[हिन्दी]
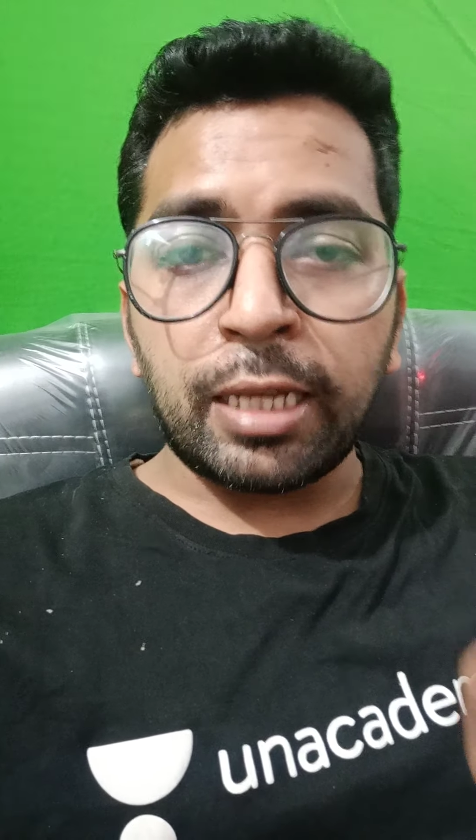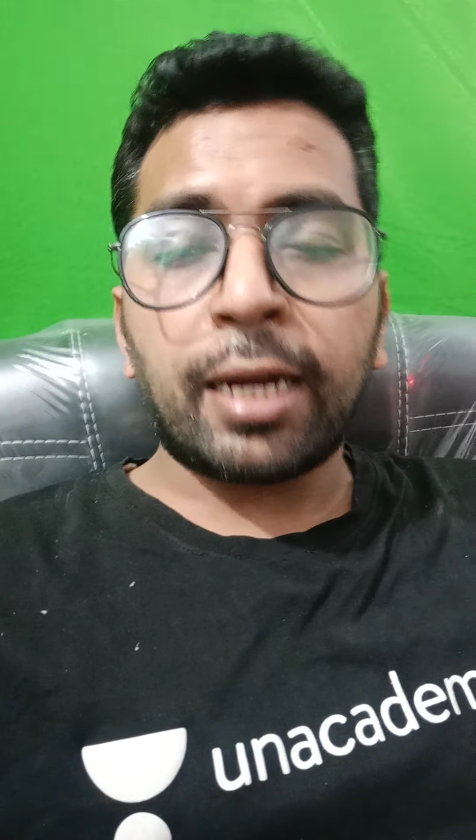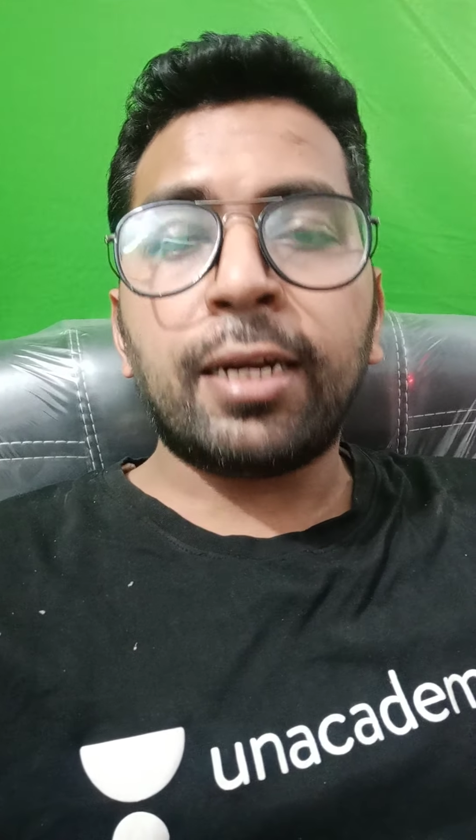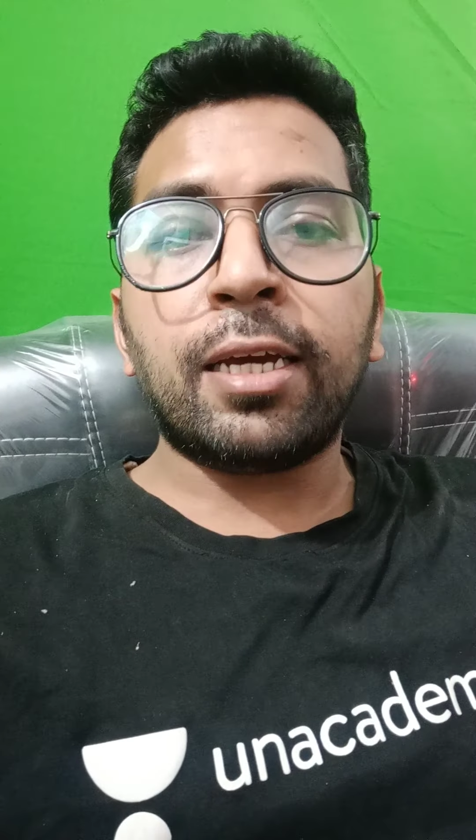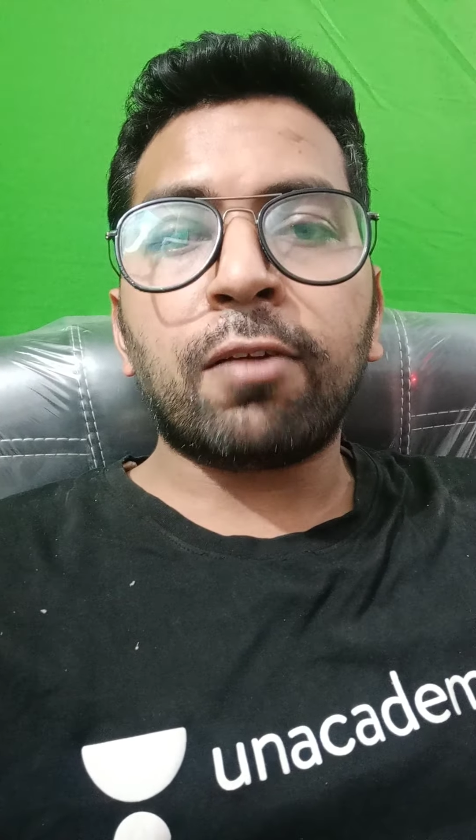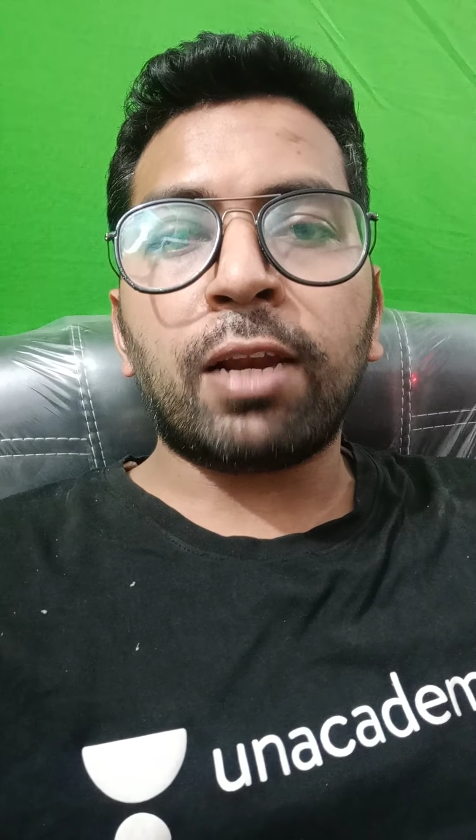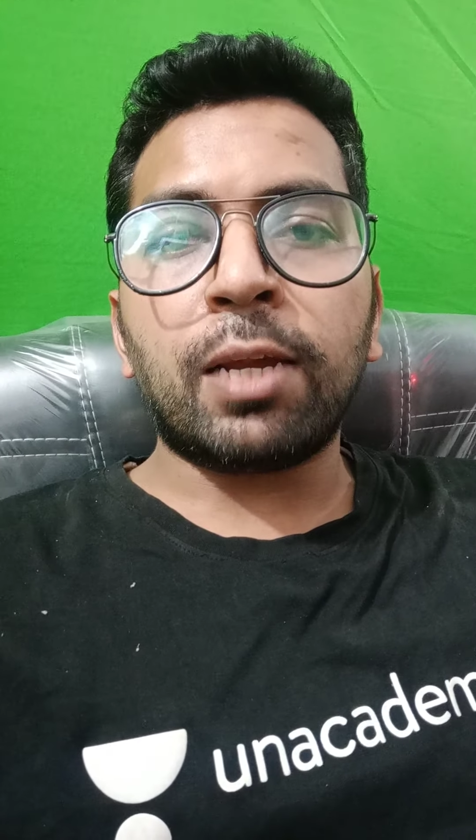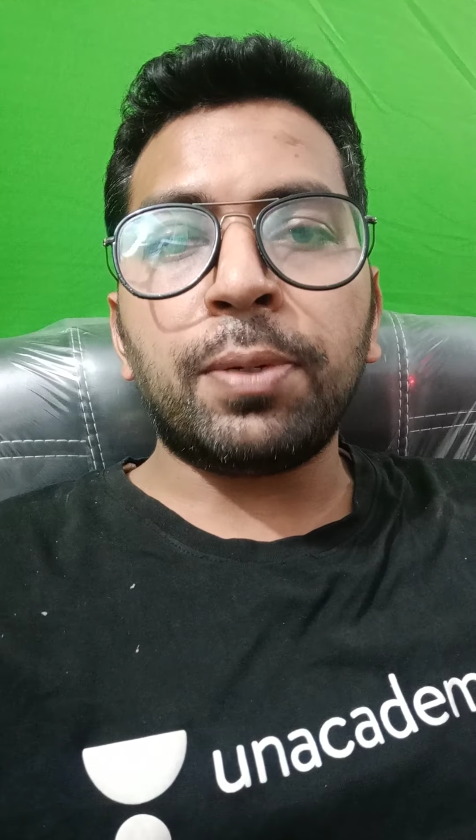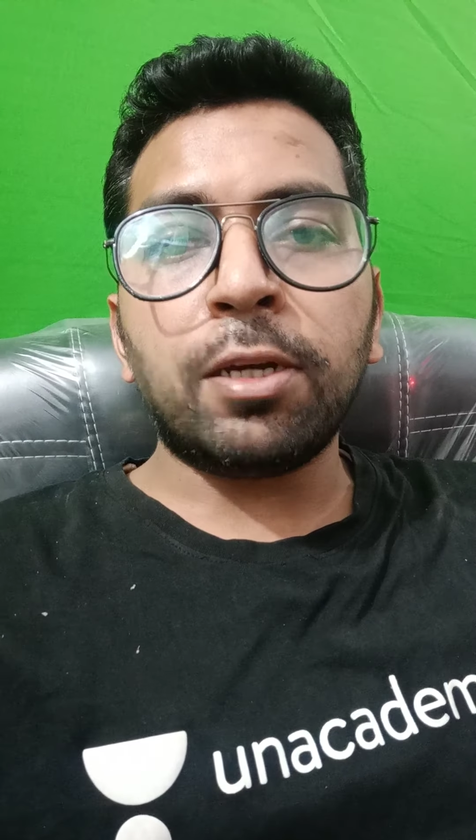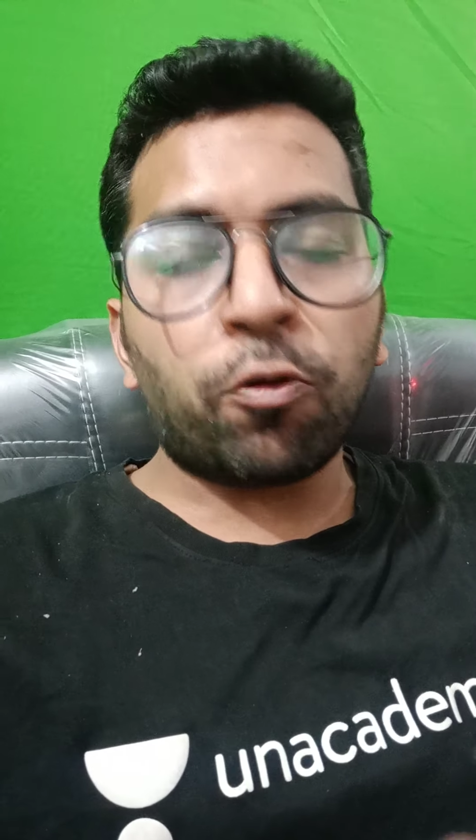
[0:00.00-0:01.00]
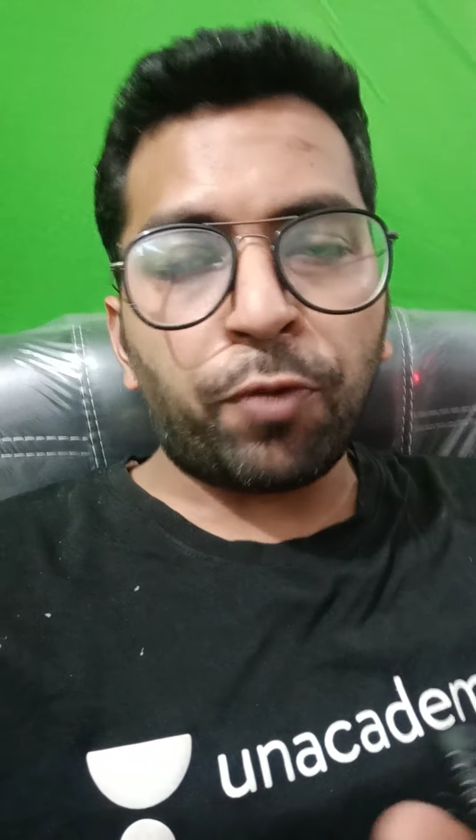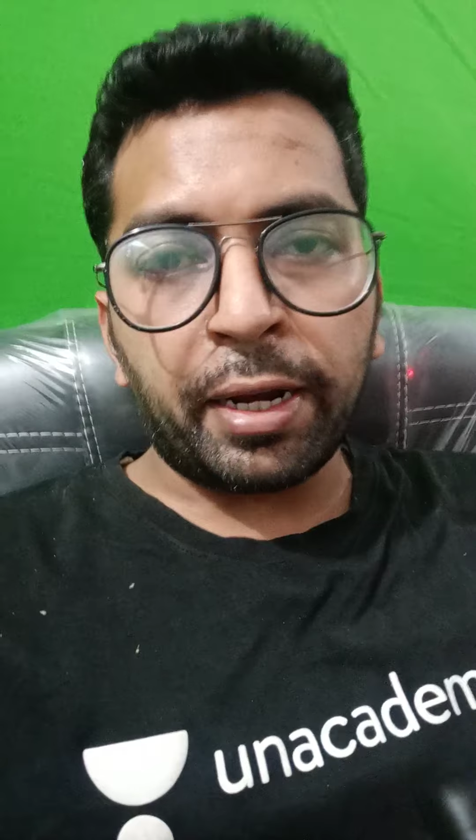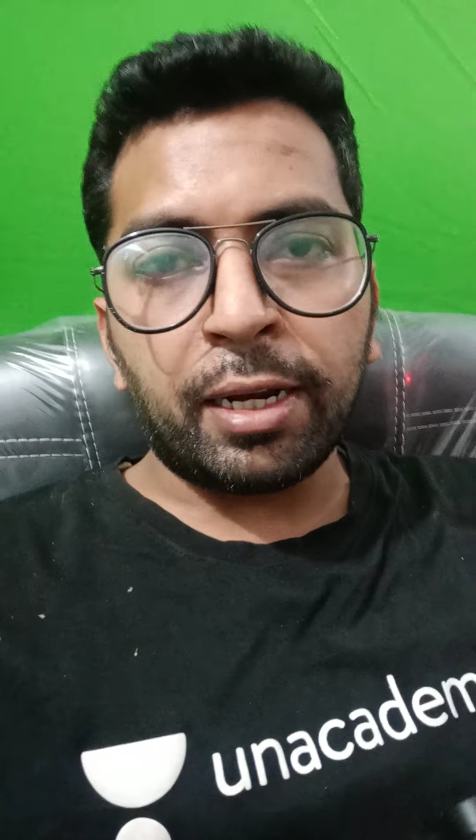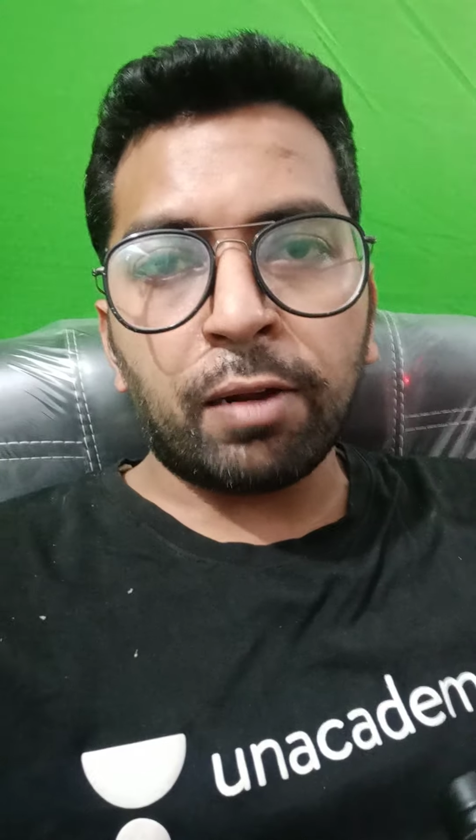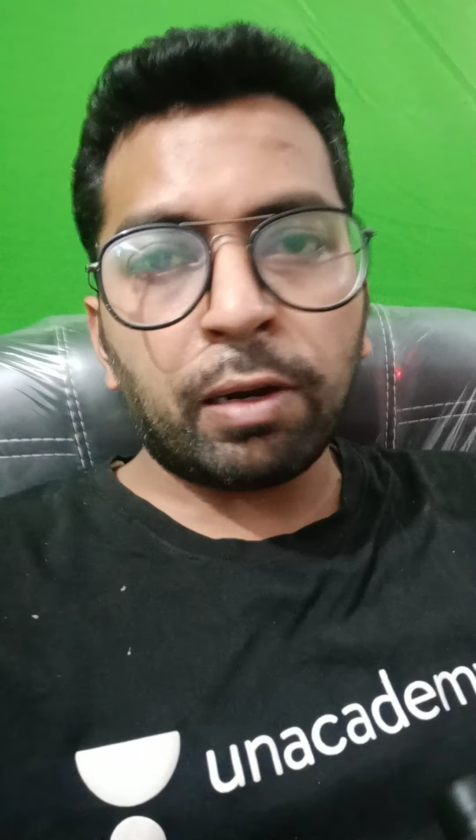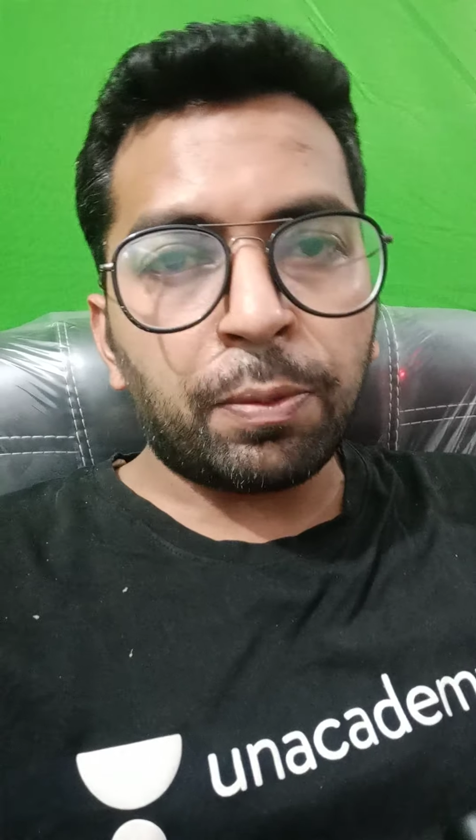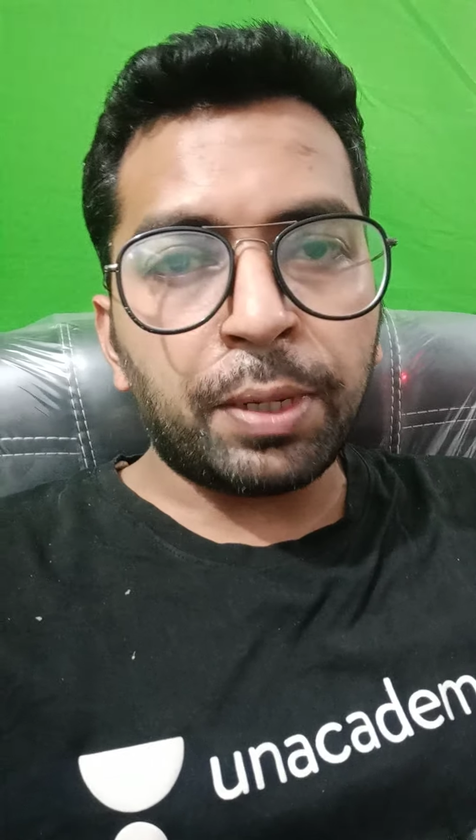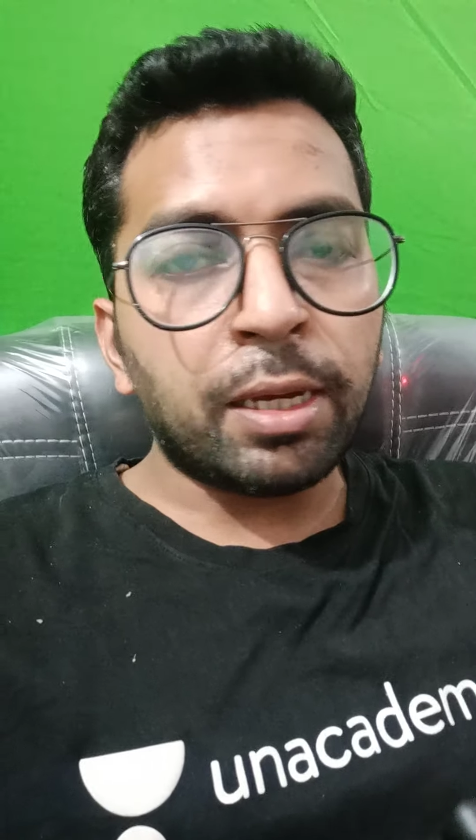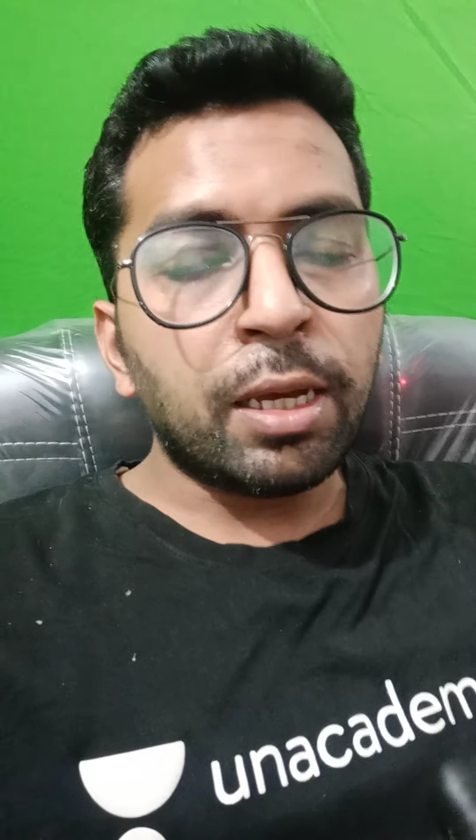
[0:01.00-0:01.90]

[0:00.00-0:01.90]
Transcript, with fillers: सेकेंड ईयर वाले भी और फाइनल ईयर वाले भी